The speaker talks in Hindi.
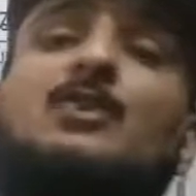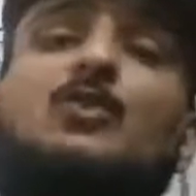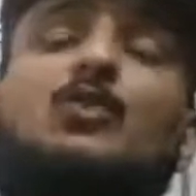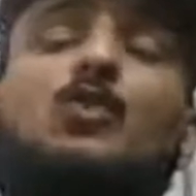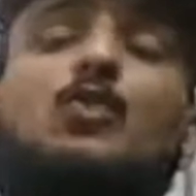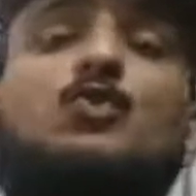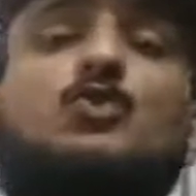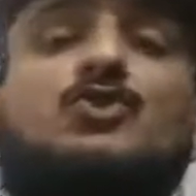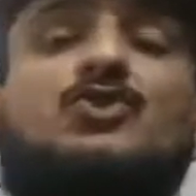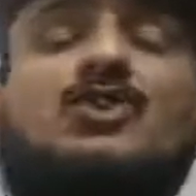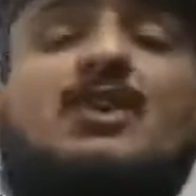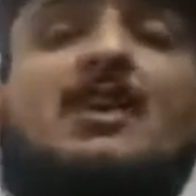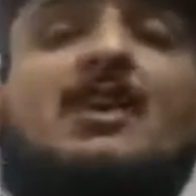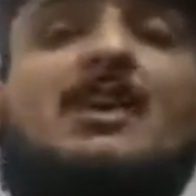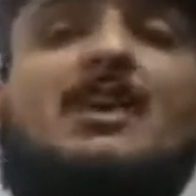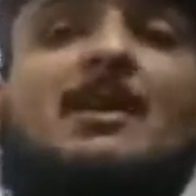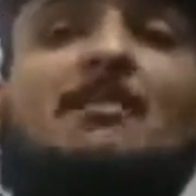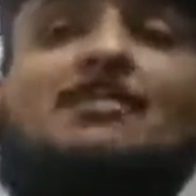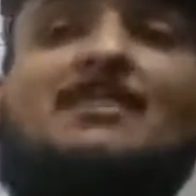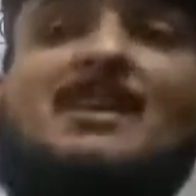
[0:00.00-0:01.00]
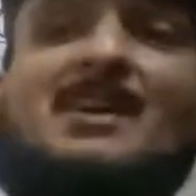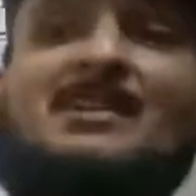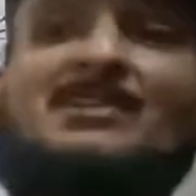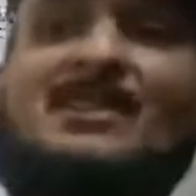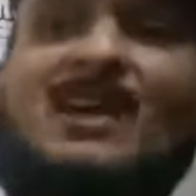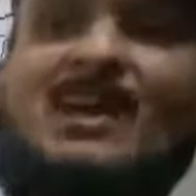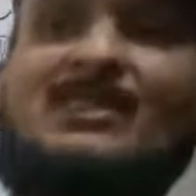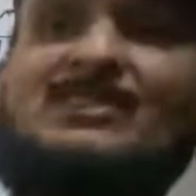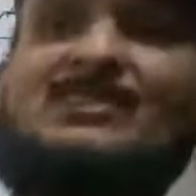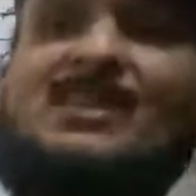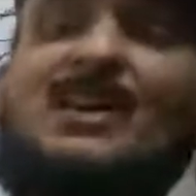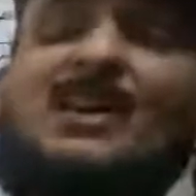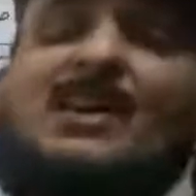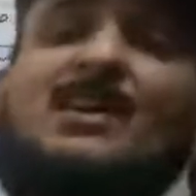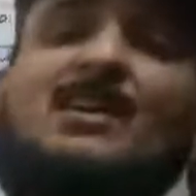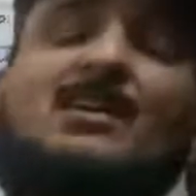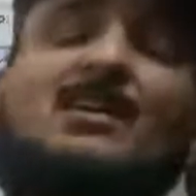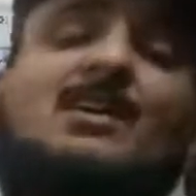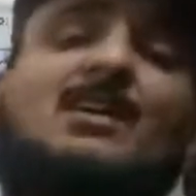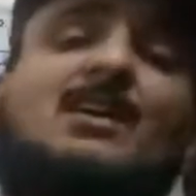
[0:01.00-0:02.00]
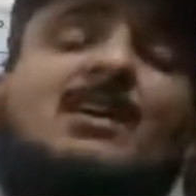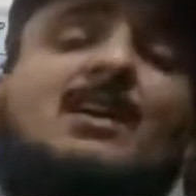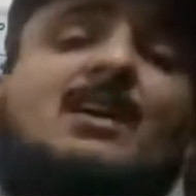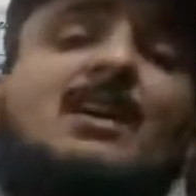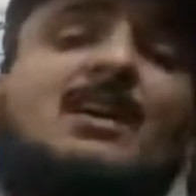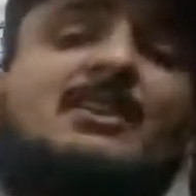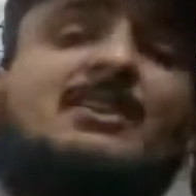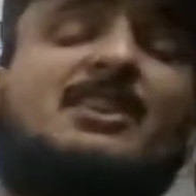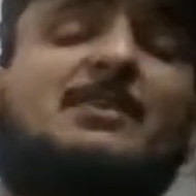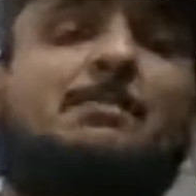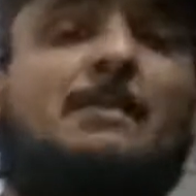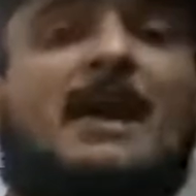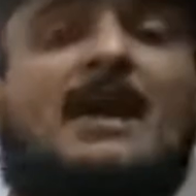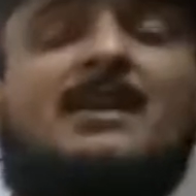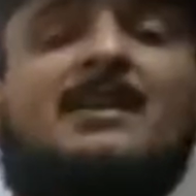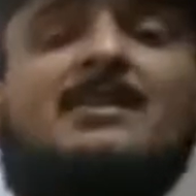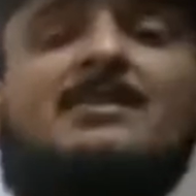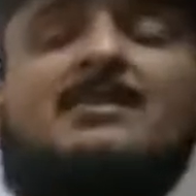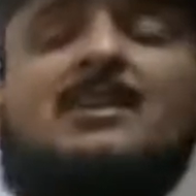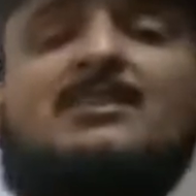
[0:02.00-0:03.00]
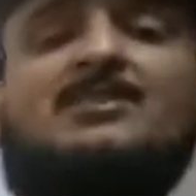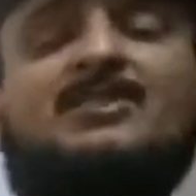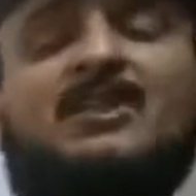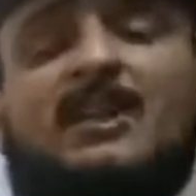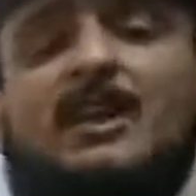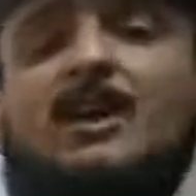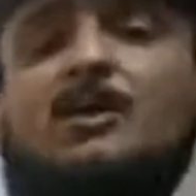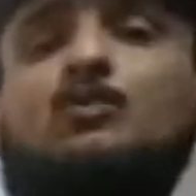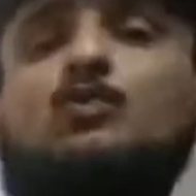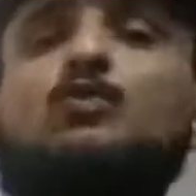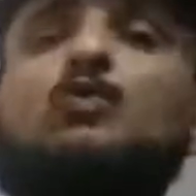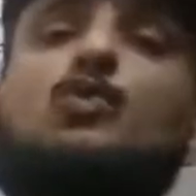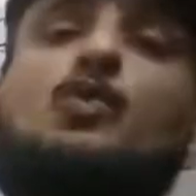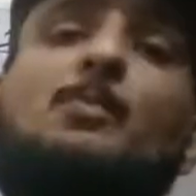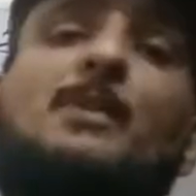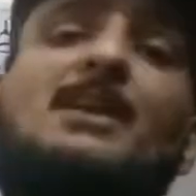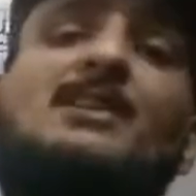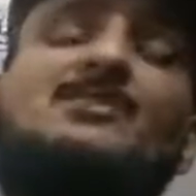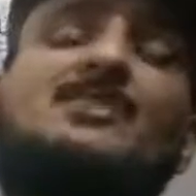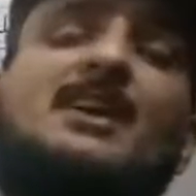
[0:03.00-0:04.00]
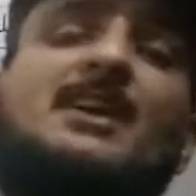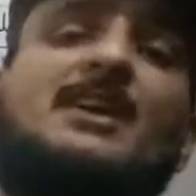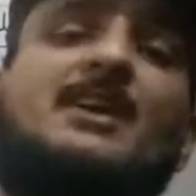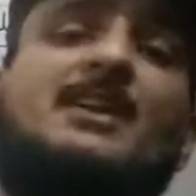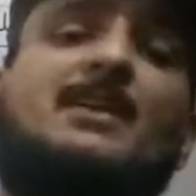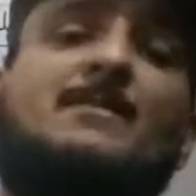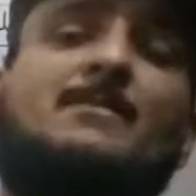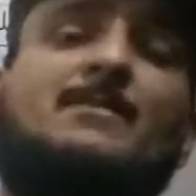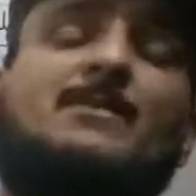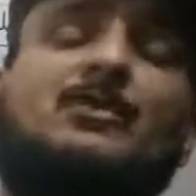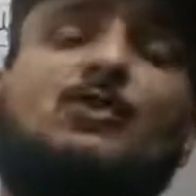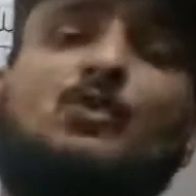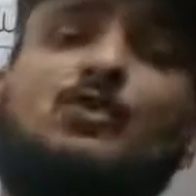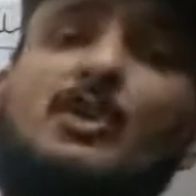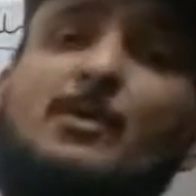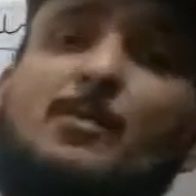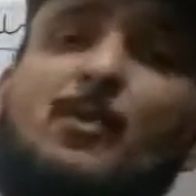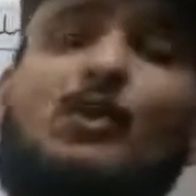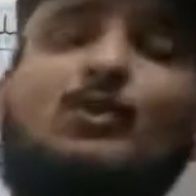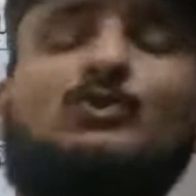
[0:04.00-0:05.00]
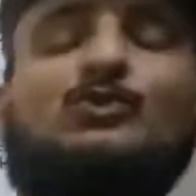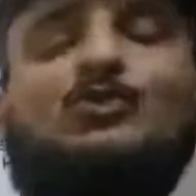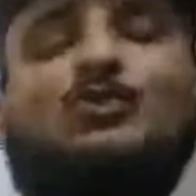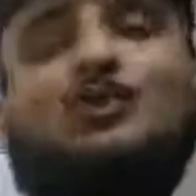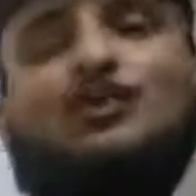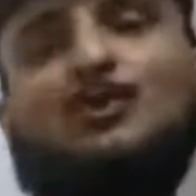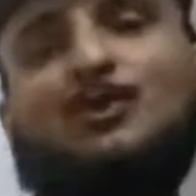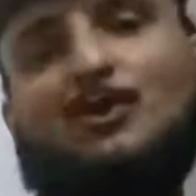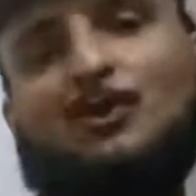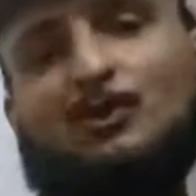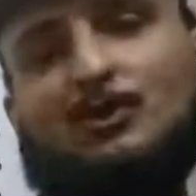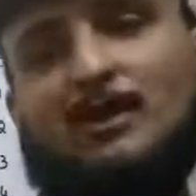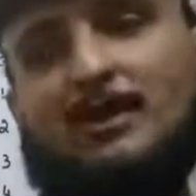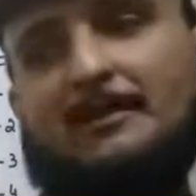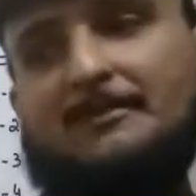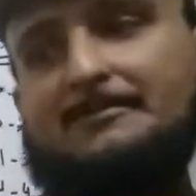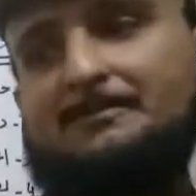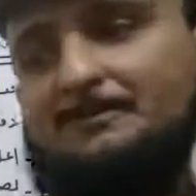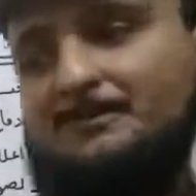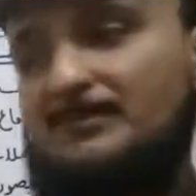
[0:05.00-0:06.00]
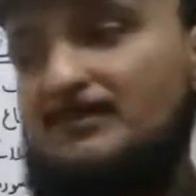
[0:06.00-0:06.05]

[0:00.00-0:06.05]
को खुश करें अपने इस की मेहनत का सिला उनको मिल जाए तो ये बहुत ज़रूरी होता है